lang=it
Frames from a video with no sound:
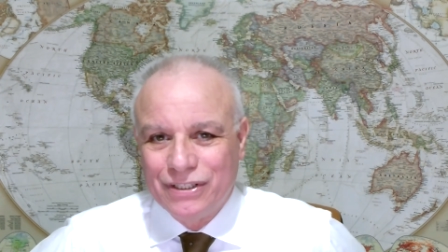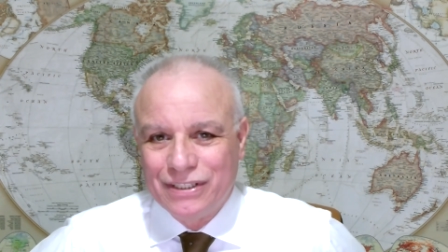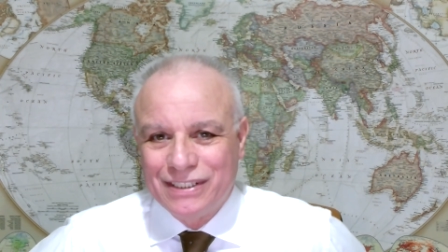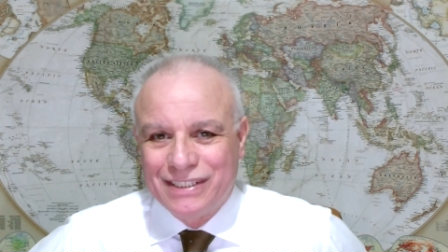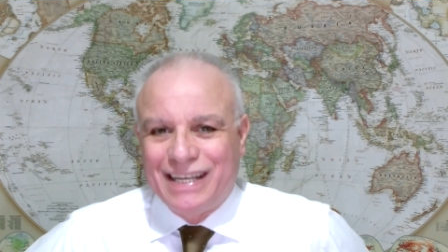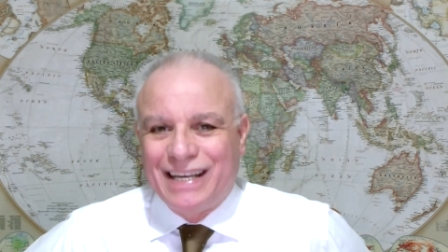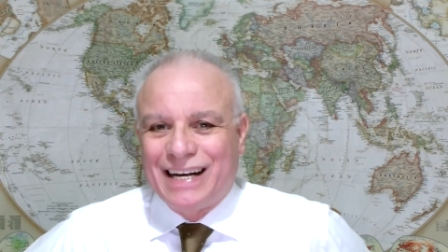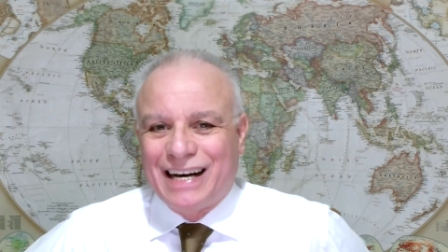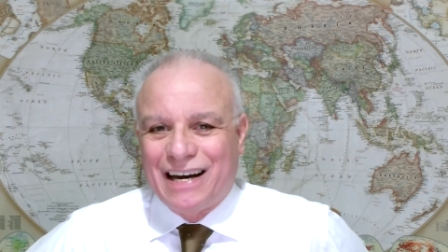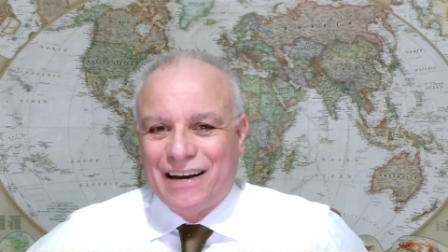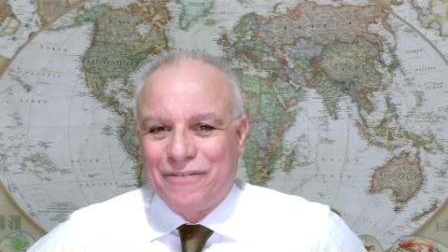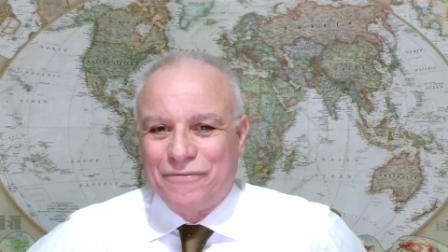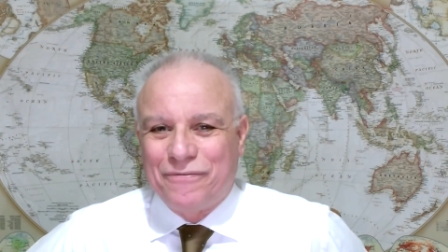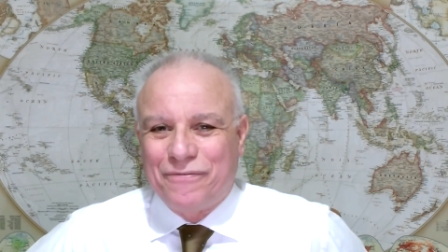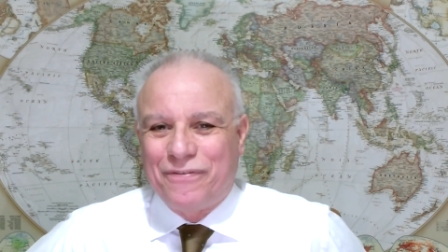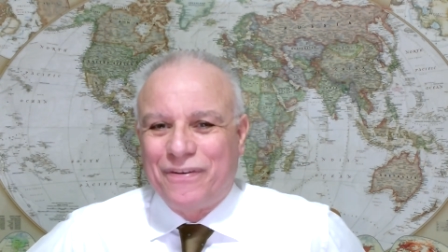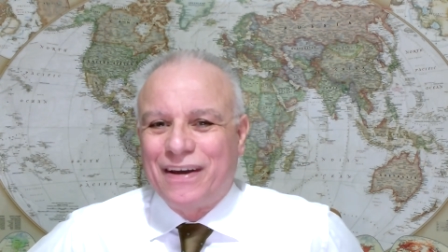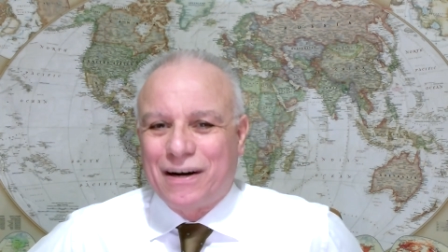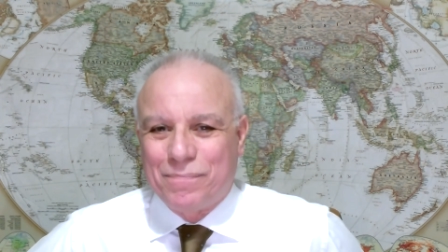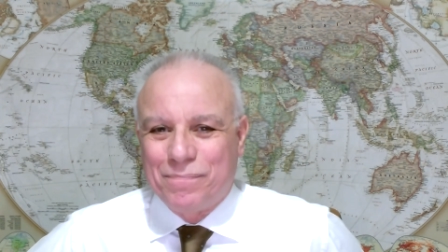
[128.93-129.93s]
si era
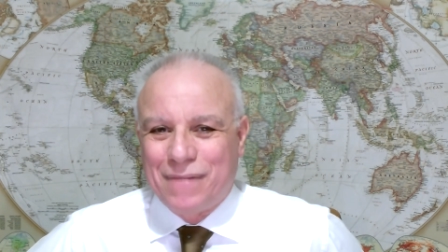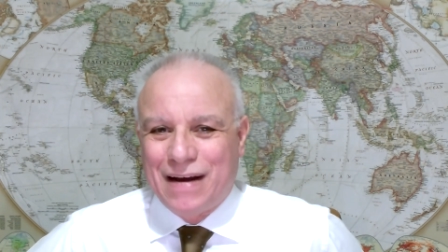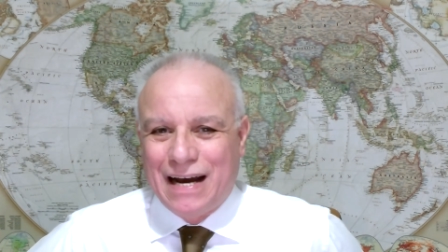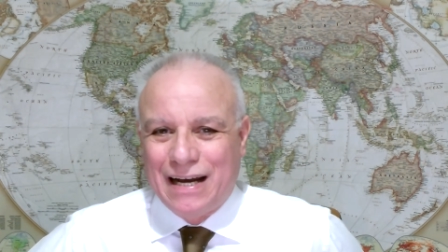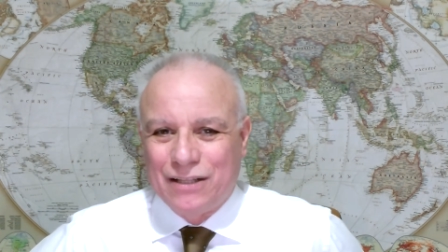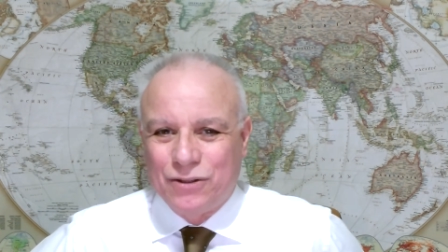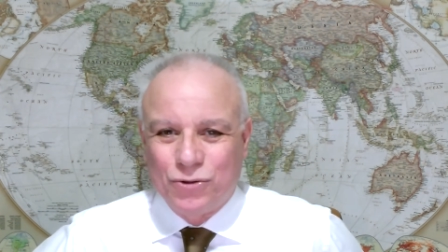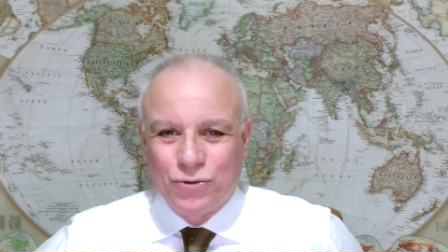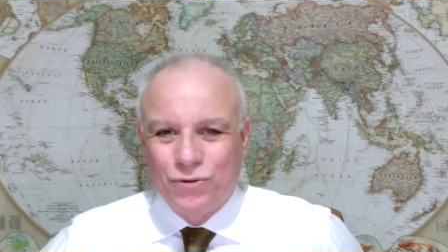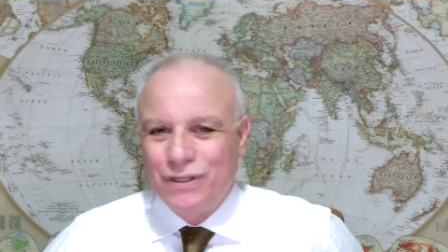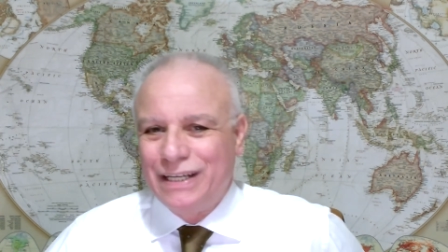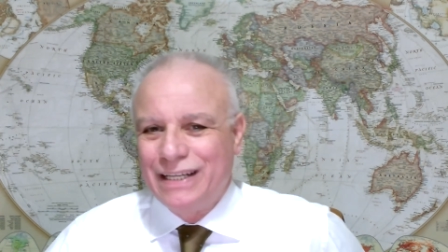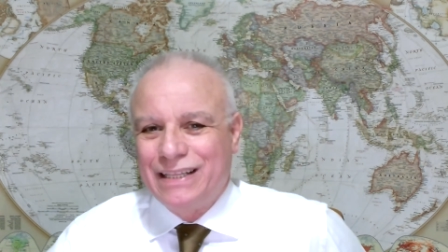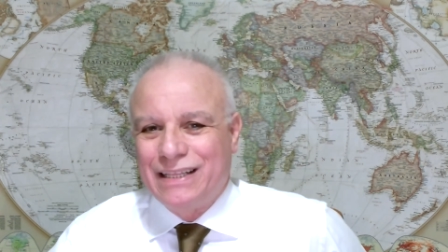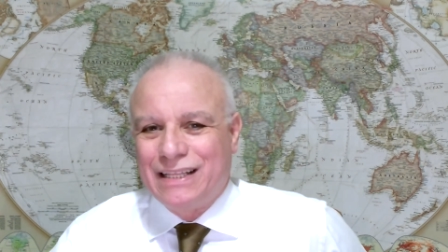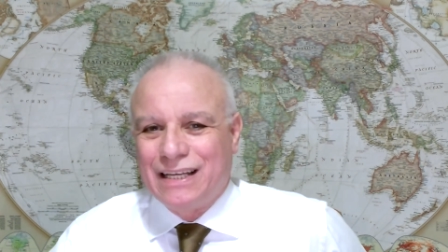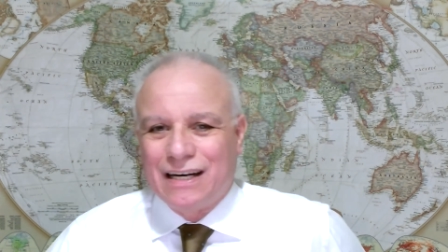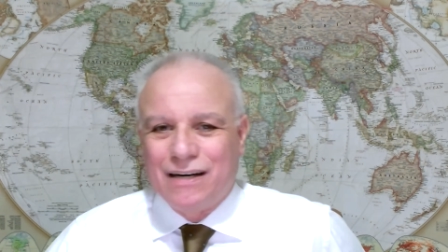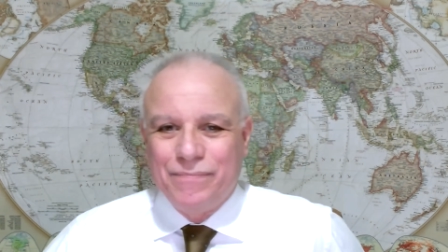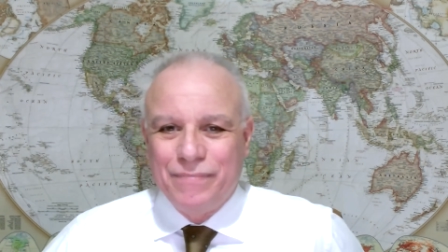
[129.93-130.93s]
fermato,
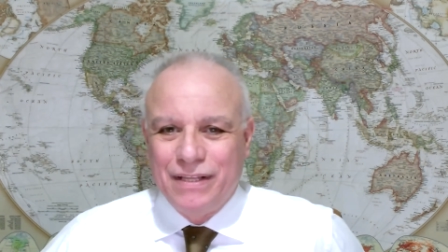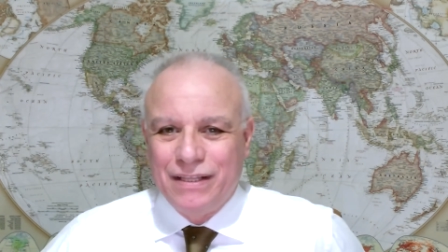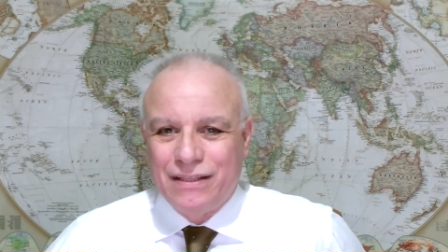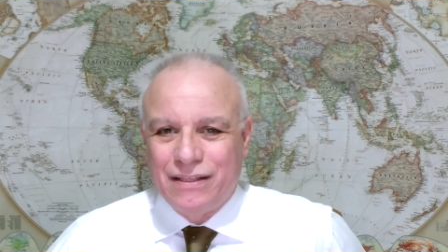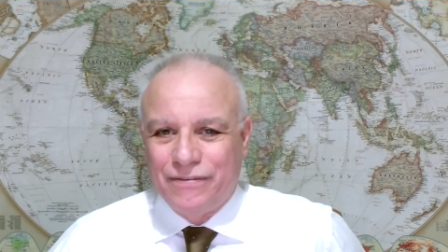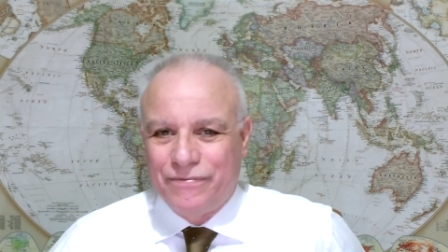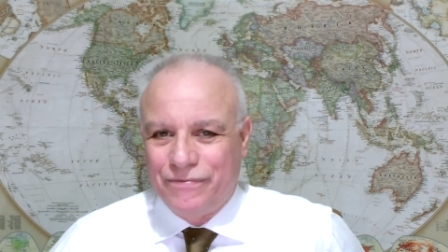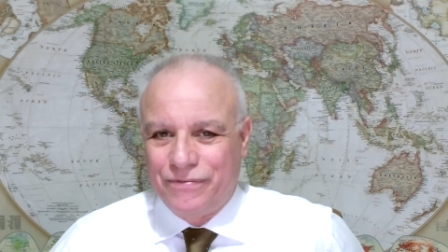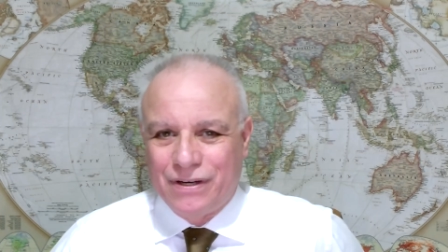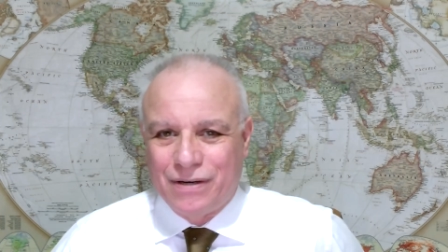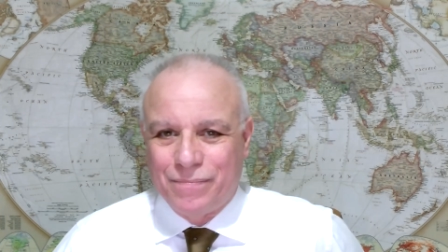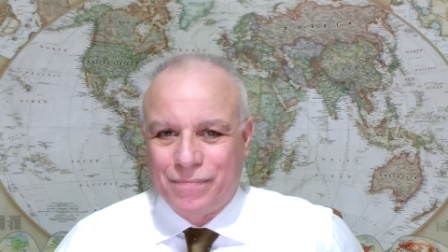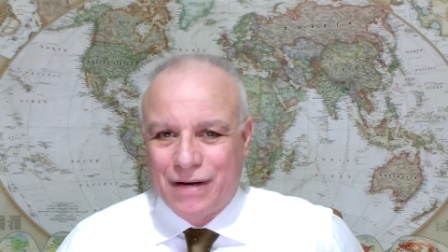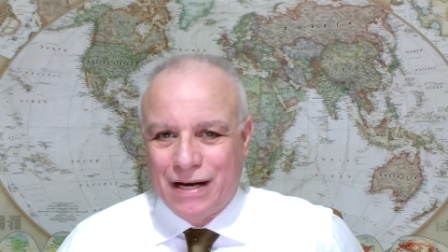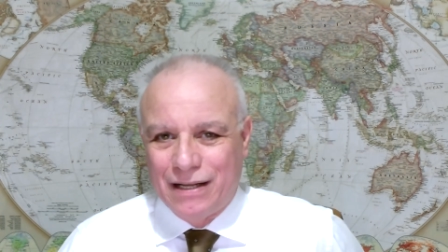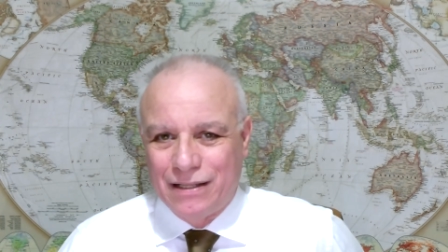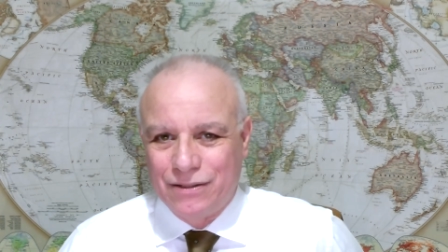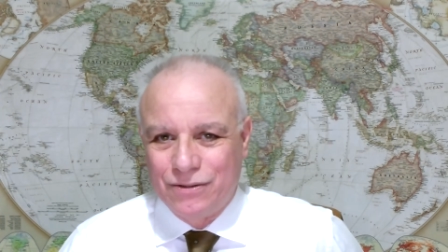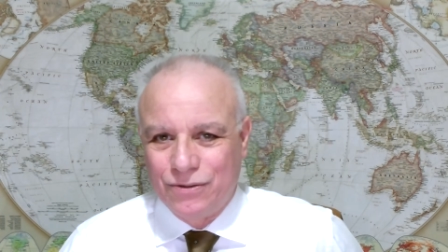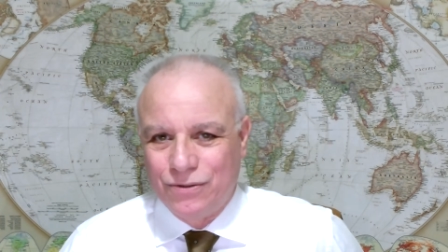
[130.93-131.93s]
letteralmente
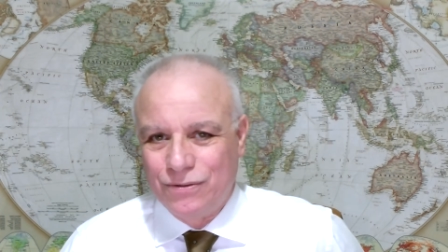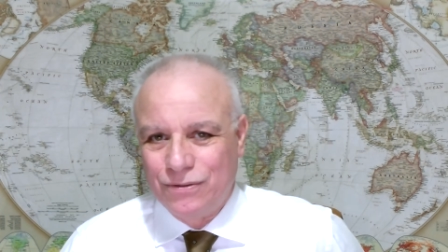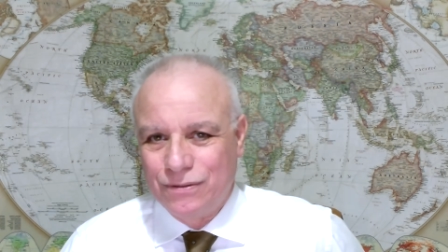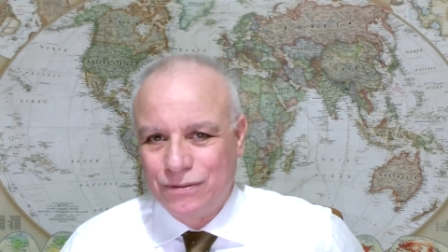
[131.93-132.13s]
fermato.